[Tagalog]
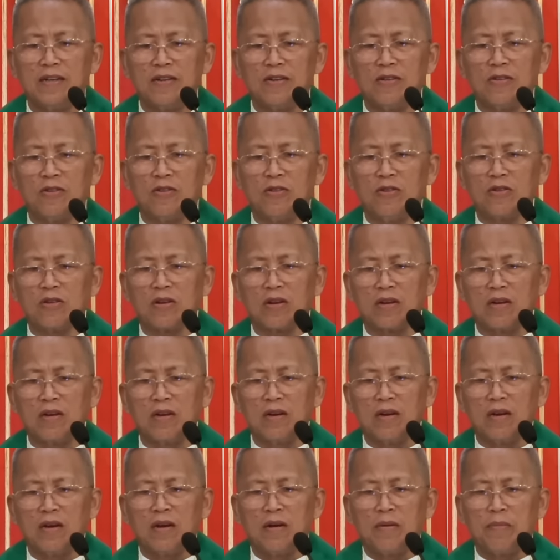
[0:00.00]
o
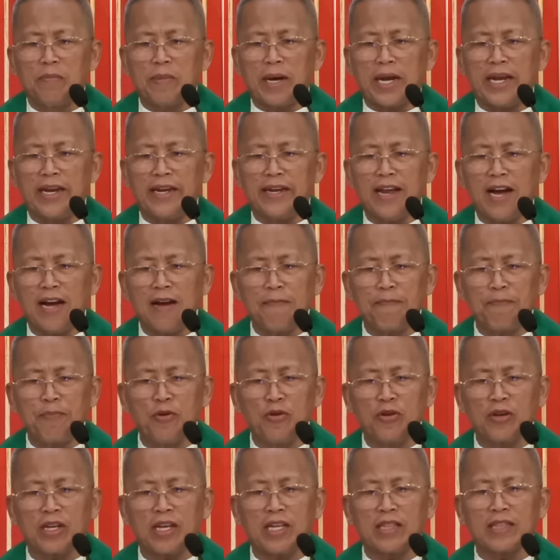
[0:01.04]

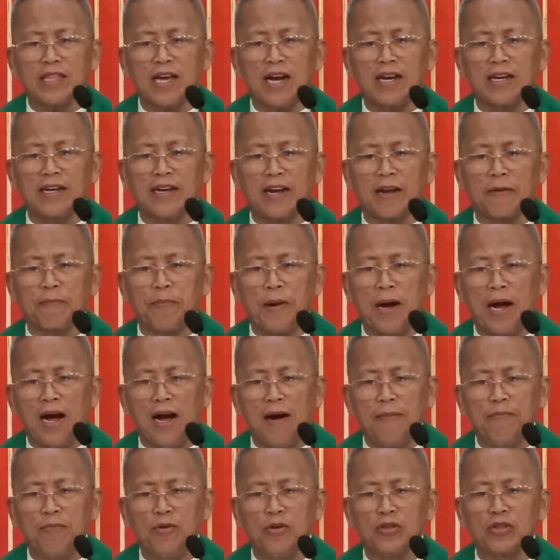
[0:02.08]
mahinangpon kitang
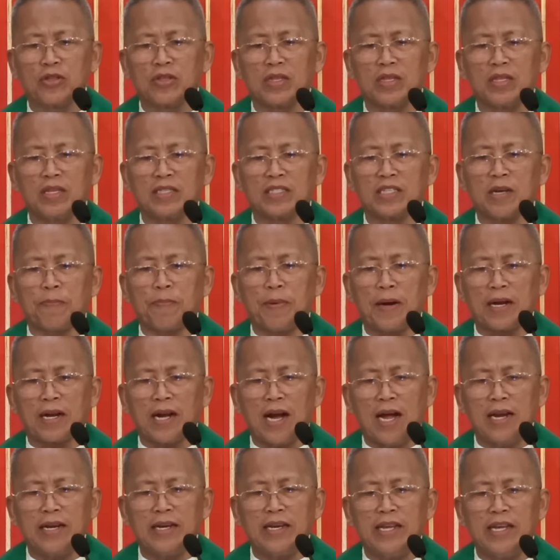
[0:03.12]
nagpaabot sa
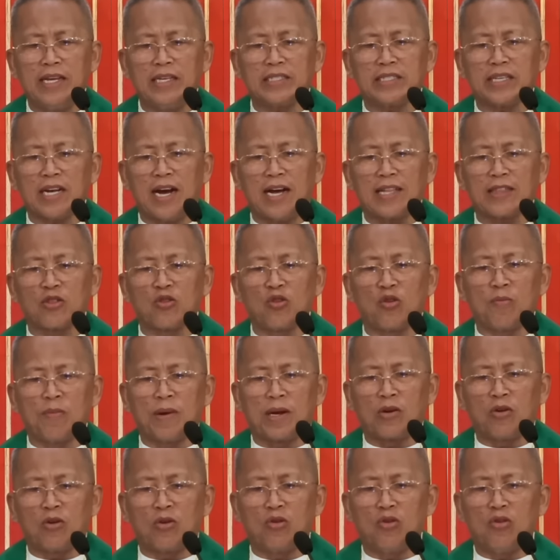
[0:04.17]
pag-anhi sa atong
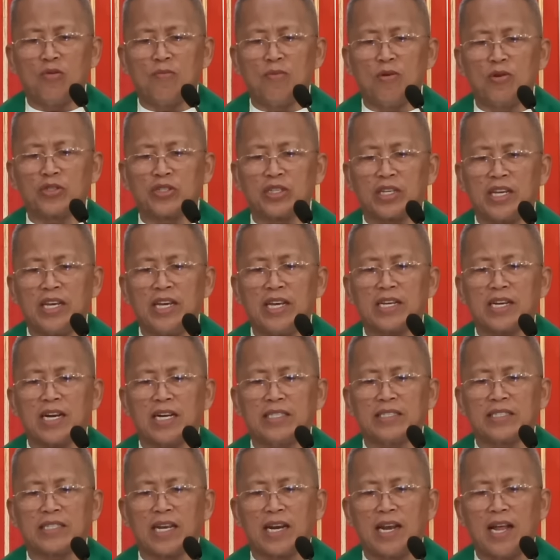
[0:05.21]
manunubos
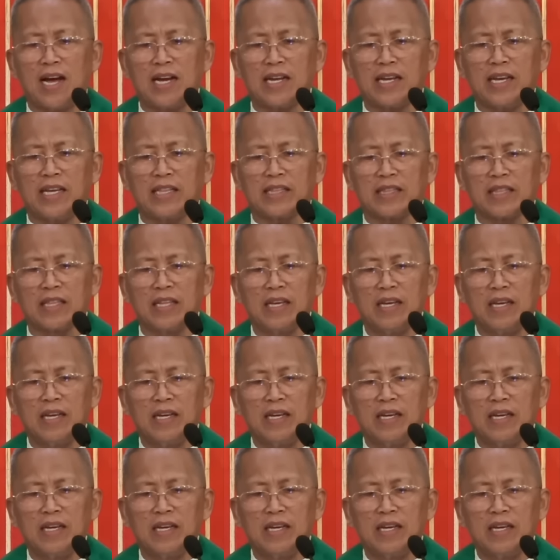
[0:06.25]
gikan sa langit